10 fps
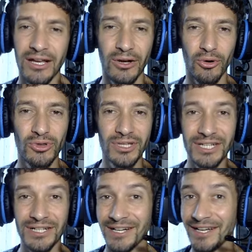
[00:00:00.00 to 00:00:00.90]

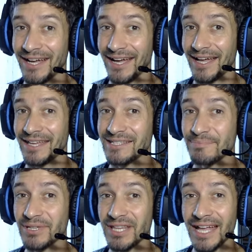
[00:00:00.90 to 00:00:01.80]
крутых а,
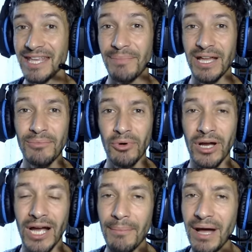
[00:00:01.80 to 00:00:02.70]
испытаний
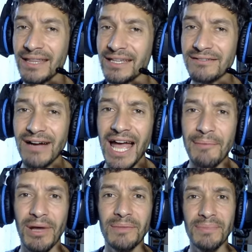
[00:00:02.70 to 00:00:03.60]
подбора команды. Лайк,
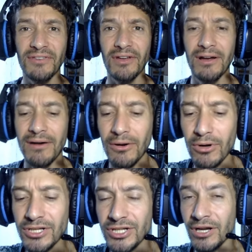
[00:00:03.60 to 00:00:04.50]
подписка,
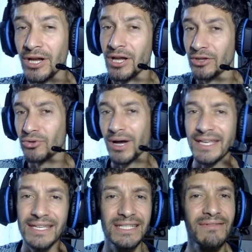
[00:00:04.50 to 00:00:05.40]
колокольчик. Ну а
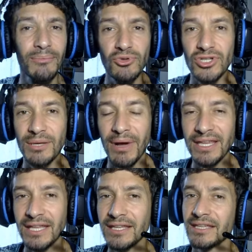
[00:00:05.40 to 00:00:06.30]
если вам нужны
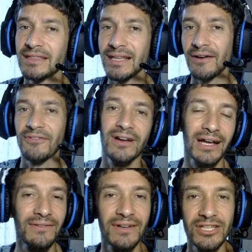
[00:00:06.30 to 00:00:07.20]
монетки для
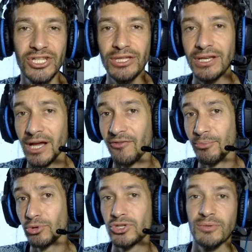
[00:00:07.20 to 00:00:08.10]
ФК-24, а в
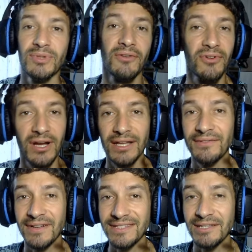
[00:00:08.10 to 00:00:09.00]
будущем для
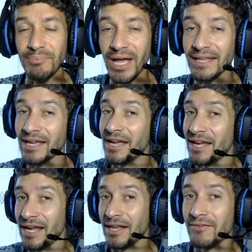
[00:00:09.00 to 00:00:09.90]
ФК-25,
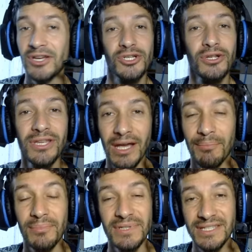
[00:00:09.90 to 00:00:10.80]
или вы еще не
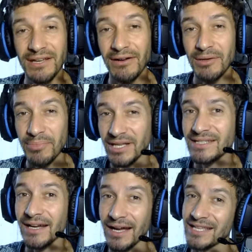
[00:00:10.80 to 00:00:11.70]
сделали
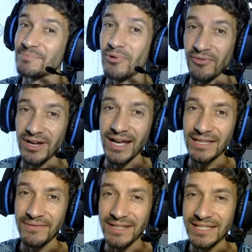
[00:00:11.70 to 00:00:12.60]
предзаказ по
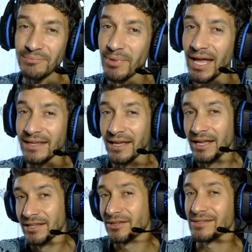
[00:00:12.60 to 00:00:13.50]
ФК-25,
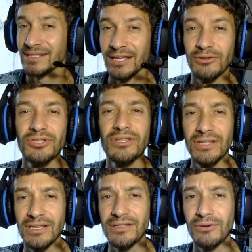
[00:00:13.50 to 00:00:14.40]
то следующие
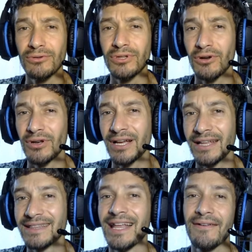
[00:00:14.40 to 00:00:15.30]
30 секунд
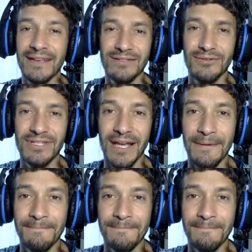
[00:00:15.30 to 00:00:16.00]
ролика для вас, друзья.